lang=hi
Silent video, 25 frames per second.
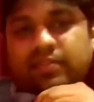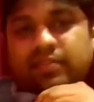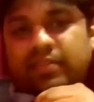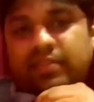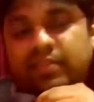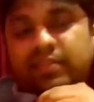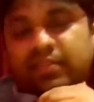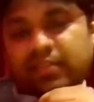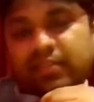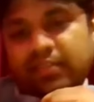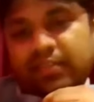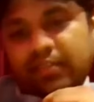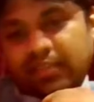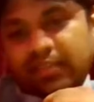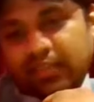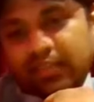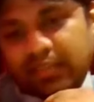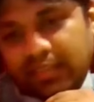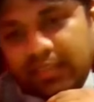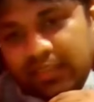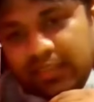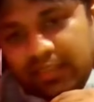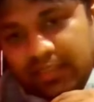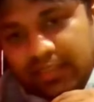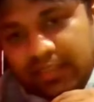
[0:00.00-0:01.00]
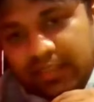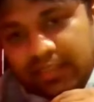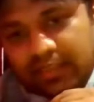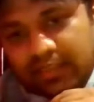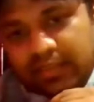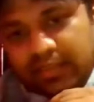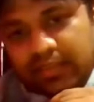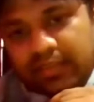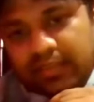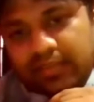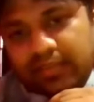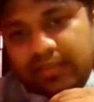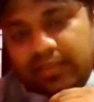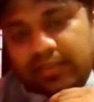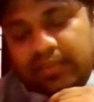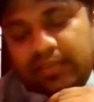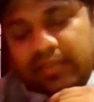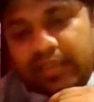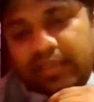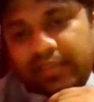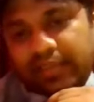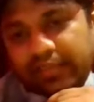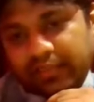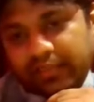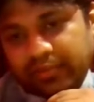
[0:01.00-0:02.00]
ओके
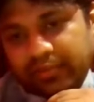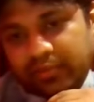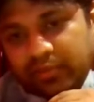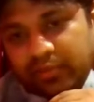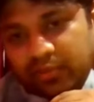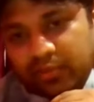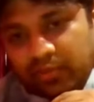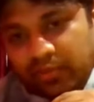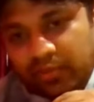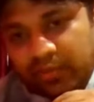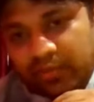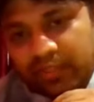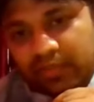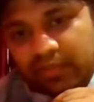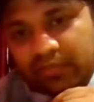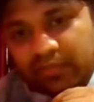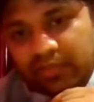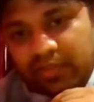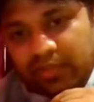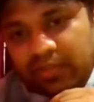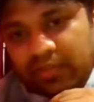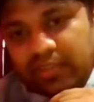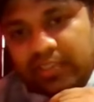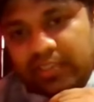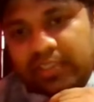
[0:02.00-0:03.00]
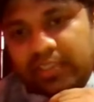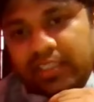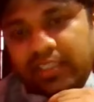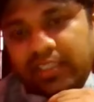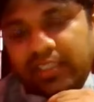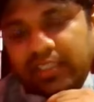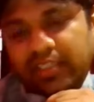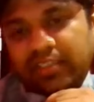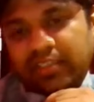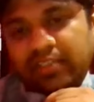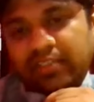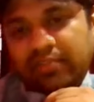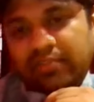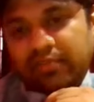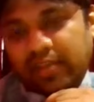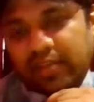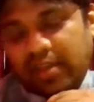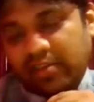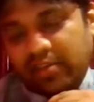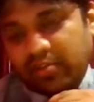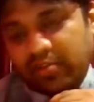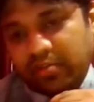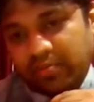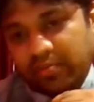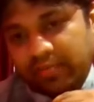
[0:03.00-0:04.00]
Thank you so much for sharing this
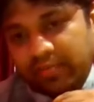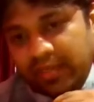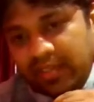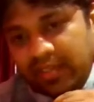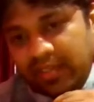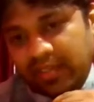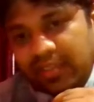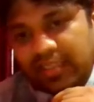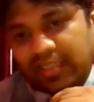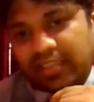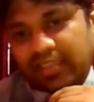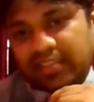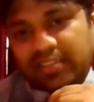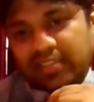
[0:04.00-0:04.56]
valuable